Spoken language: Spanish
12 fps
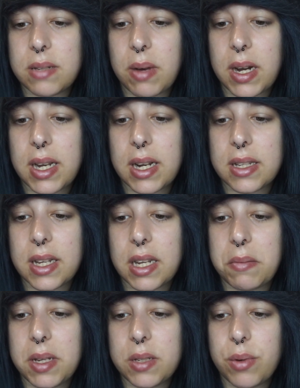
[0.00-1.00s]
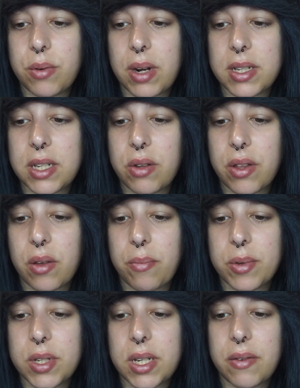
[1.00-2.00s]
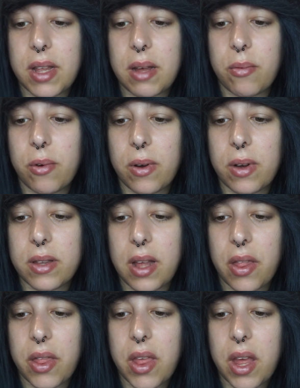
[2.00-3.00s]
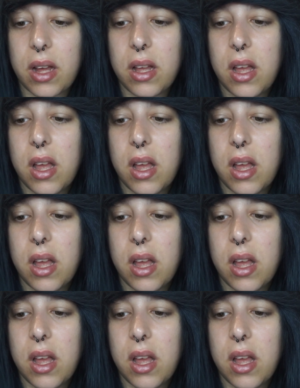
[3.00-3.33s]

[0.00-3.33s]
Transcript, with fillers: imaginarte a ti mismo en una situación positiva de abundancia,